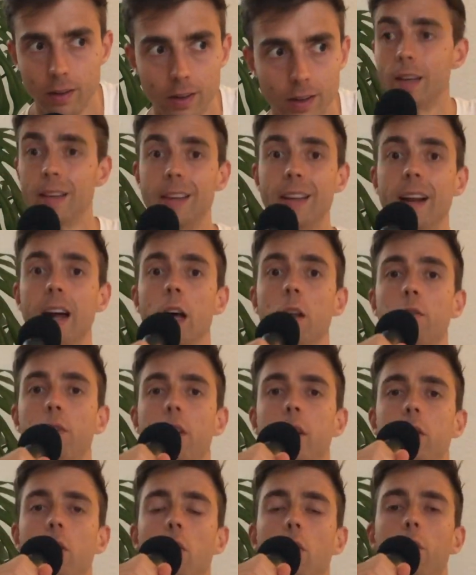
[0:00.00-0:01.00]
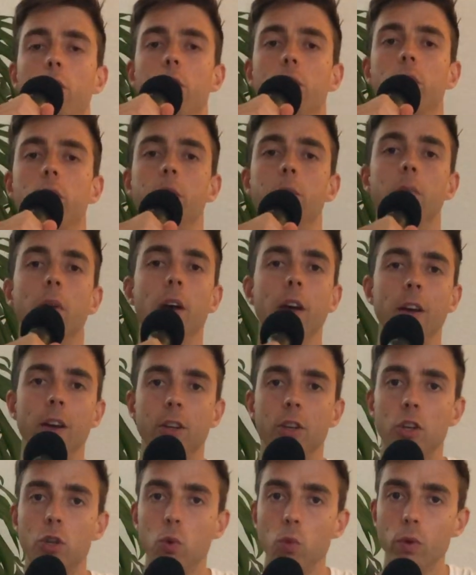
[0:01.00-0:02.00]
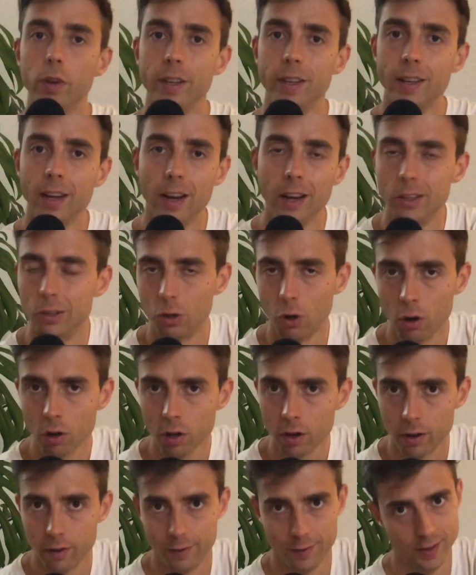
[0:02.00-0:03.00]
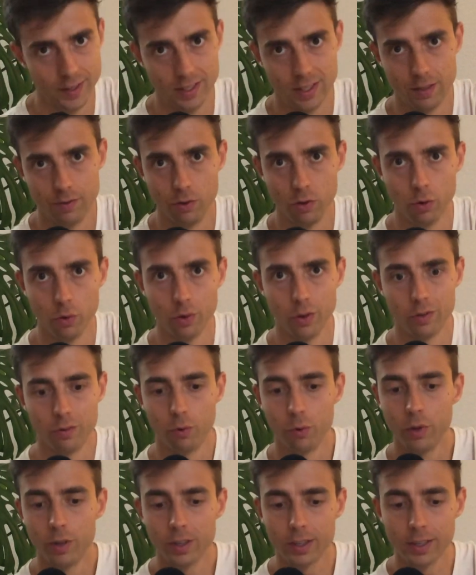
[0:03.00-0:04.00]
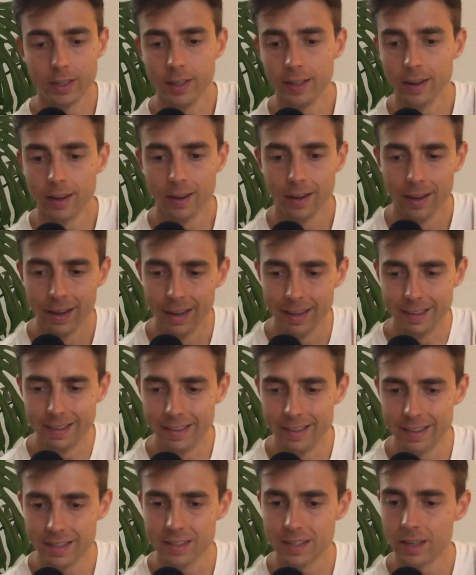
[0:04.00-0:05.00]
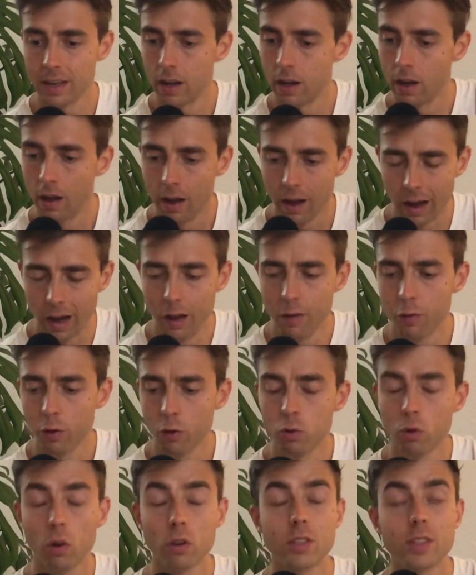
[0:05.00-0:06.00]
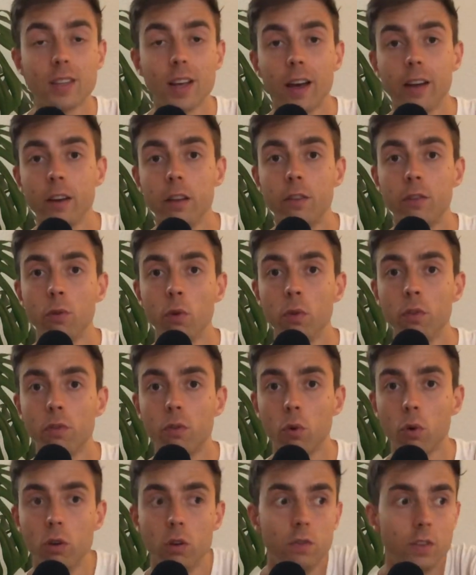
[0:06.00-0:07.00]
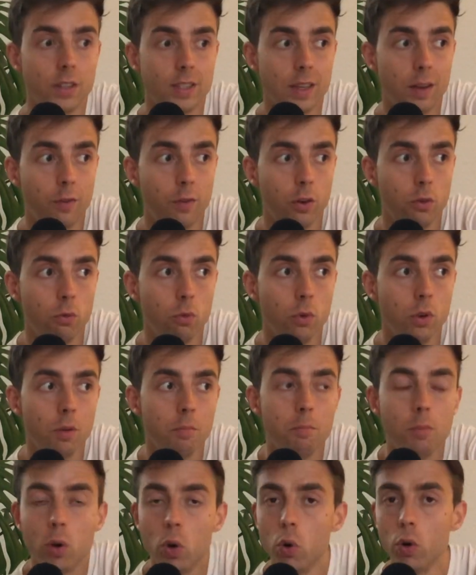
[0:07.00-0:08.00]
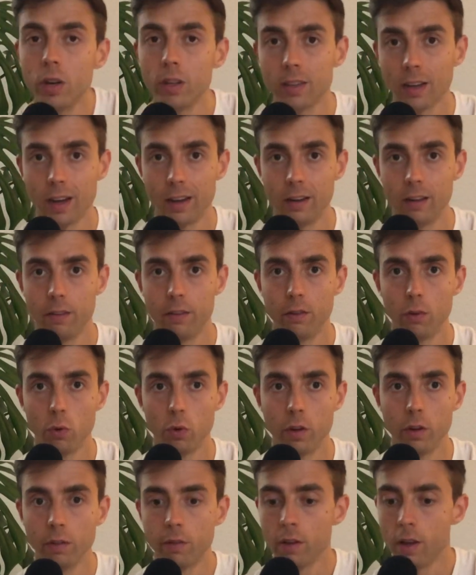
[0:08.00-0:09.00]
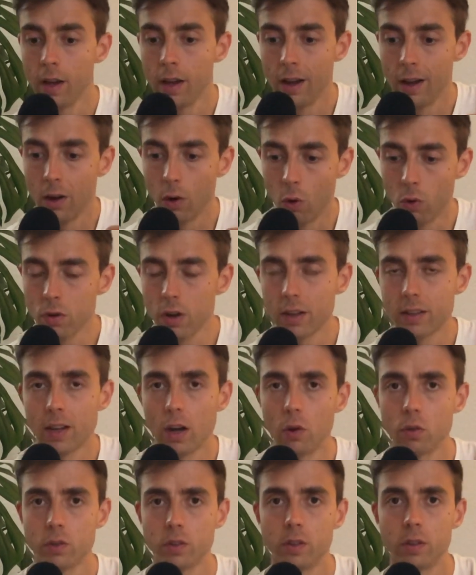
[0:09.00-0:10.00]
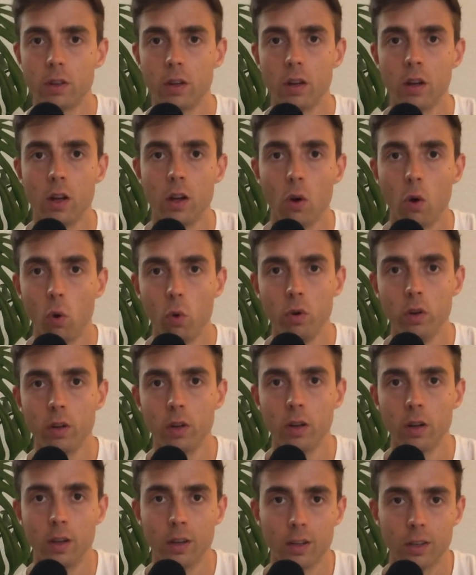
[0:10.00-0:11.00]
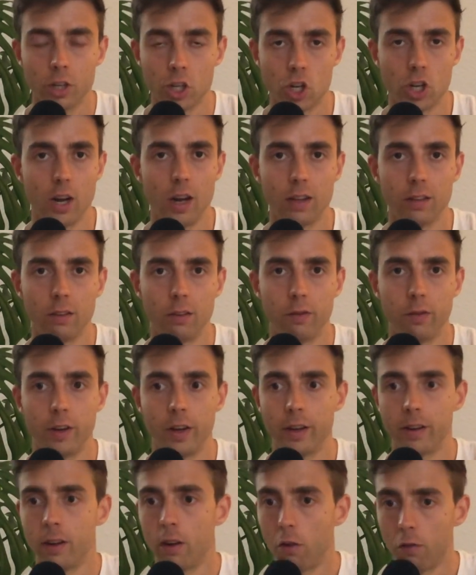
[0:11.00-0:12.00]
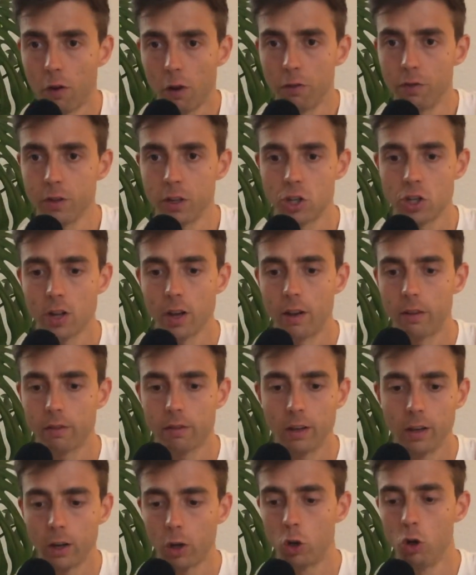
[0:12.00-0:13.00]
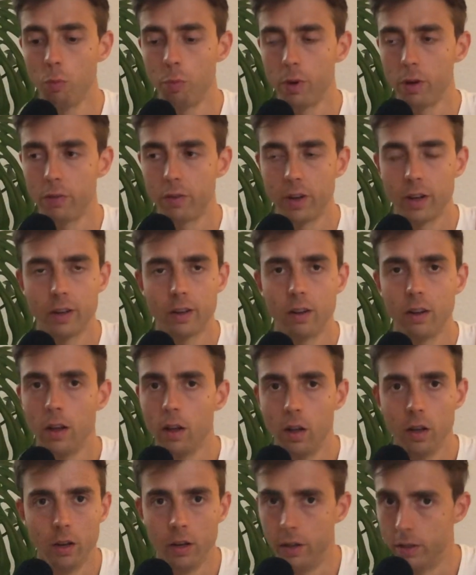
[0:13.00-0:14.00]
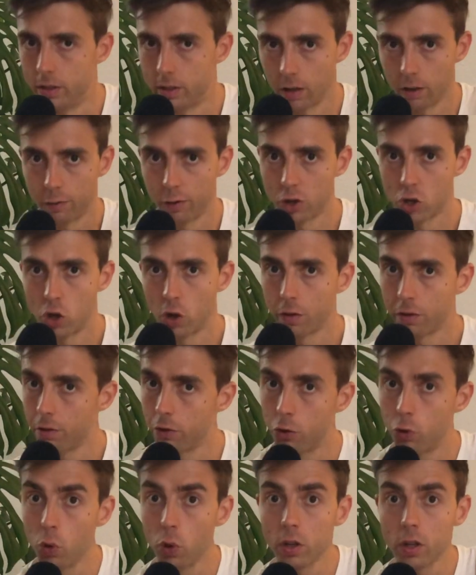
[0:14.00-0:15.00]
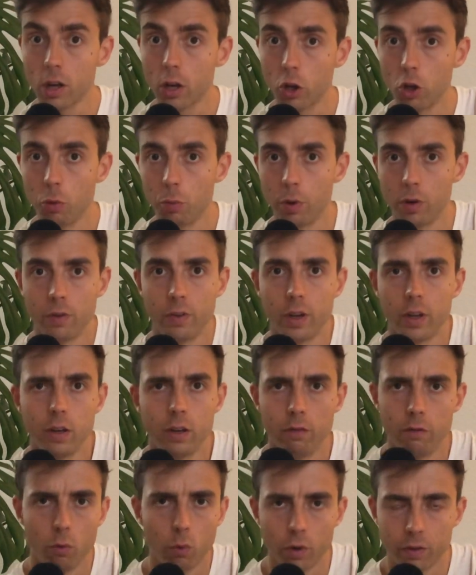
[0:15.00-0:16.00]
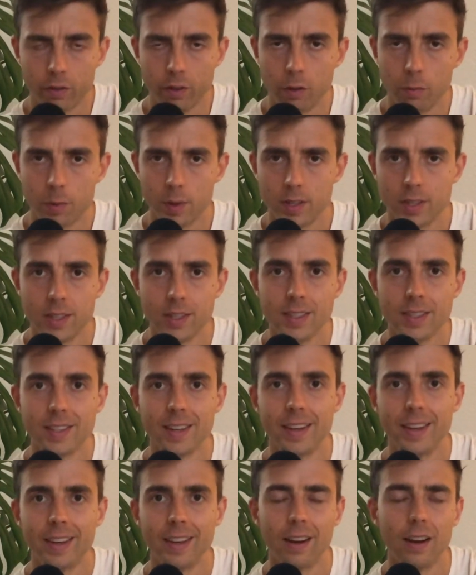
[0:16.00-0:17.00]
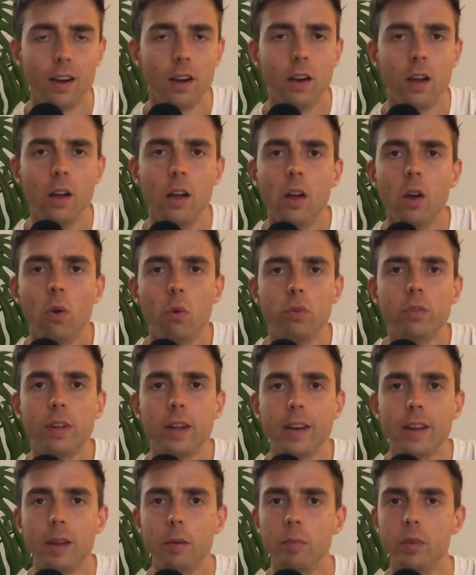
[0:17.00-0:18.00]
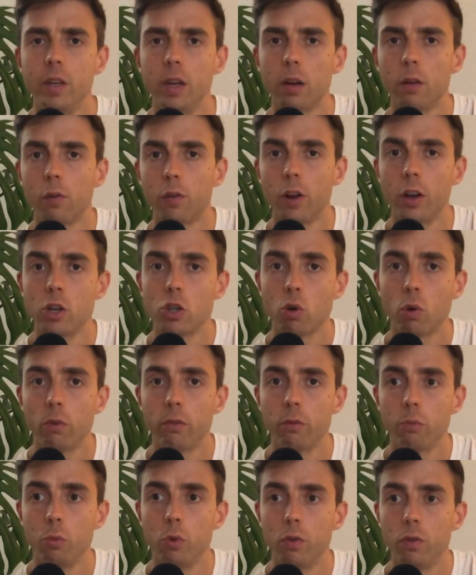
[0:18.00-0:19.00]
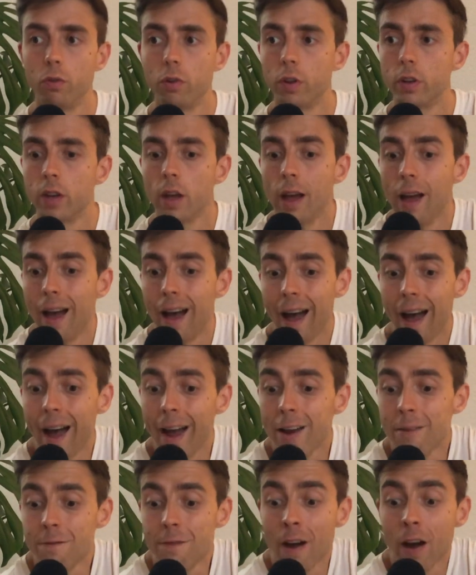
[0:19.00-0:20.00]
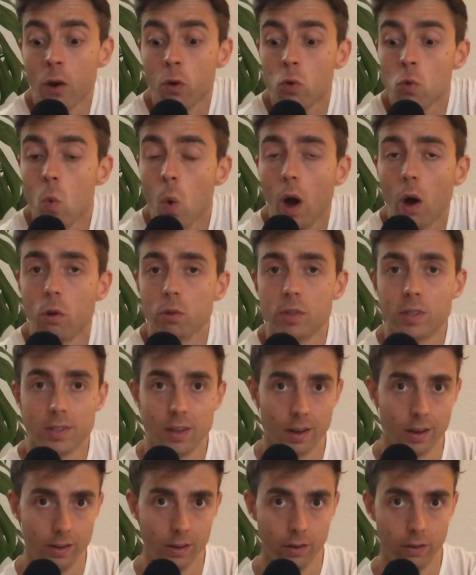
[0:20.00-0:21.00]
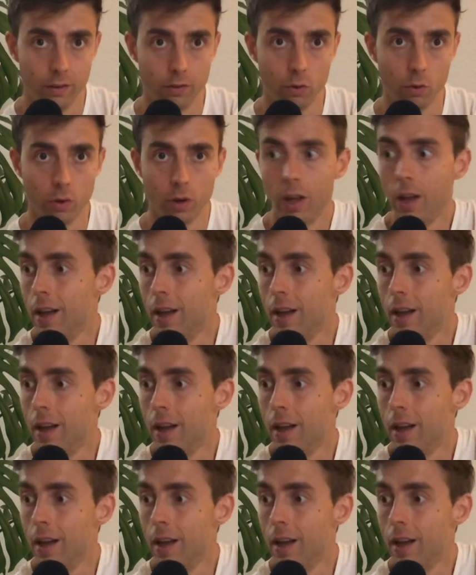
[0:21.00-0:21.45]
Jeder hat vielleicht auch von dem Yulin Dog Festival gehört, wo in China jedes Jahr einfach nur aus Traditionsgründen, weil es einfach nur eine blöde Tradition ist, Hunderttausende Hunde geschlachtet werden, auf offener Straße geknüppelt werden, hinter verschlossenen Türen geknüppelt werden, wo das jetzt passiert, ist ja egal, und dann eben deren Fleisch konsumiert wird, Einfach nur aus Tradition.